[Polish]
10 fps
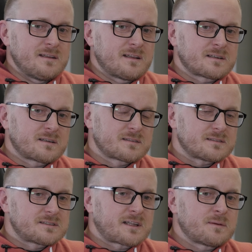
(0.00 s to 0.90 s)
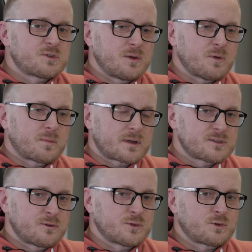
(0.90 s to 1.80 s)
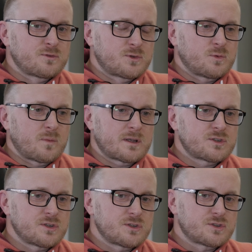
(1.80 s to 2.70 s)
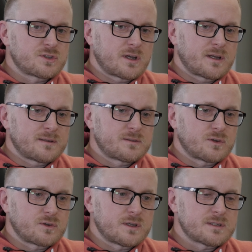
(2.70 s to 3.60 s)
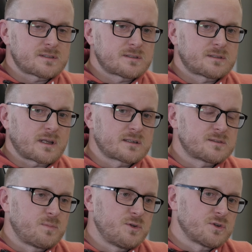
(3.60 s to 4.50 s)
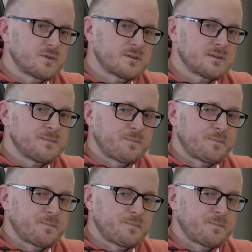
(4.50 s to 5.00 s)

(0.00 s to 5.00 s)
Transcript: i tak staram się im obrazowo to wytłumaczyć, że to jest tak zbliżony